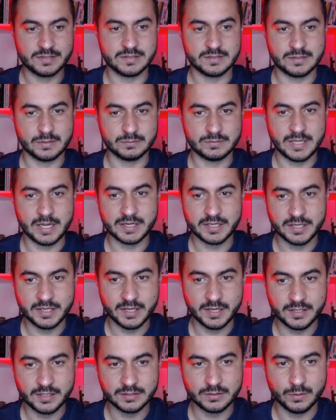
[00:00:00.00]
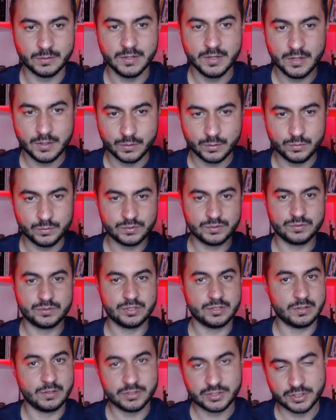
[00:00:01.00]
então tá aqui ainda, ó, curso de
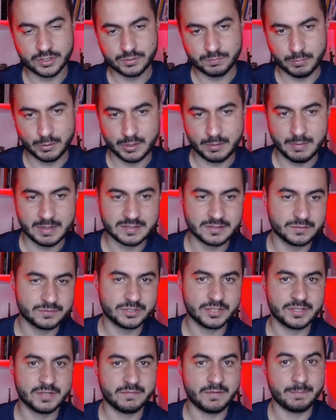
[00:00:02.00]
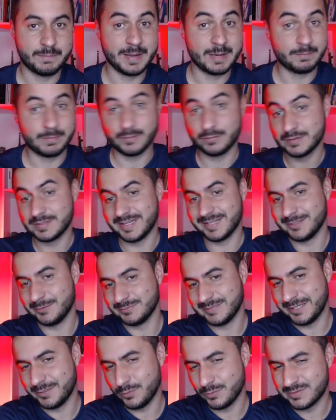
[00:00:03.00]
lógica de programação de ADVPL, para você que não tem
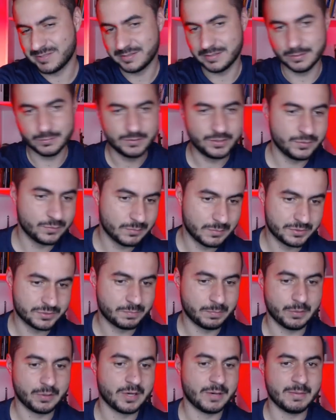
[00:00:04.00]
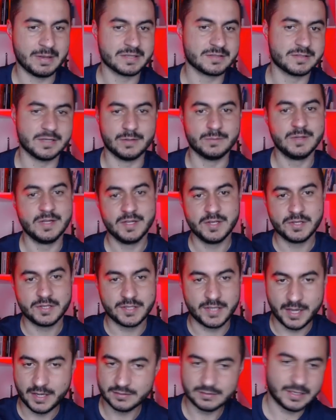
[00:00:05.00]
noção nenhuma de programação, quer
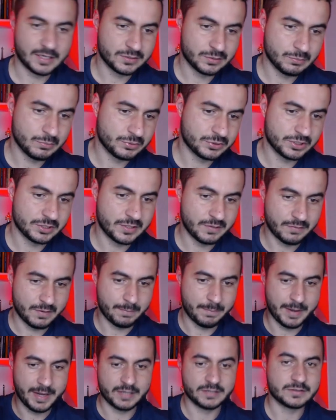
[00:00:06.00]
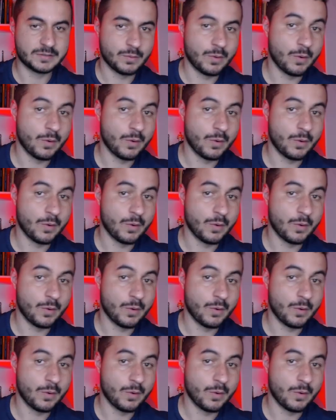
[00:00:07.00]
entrar no mundo de ADVPL, então a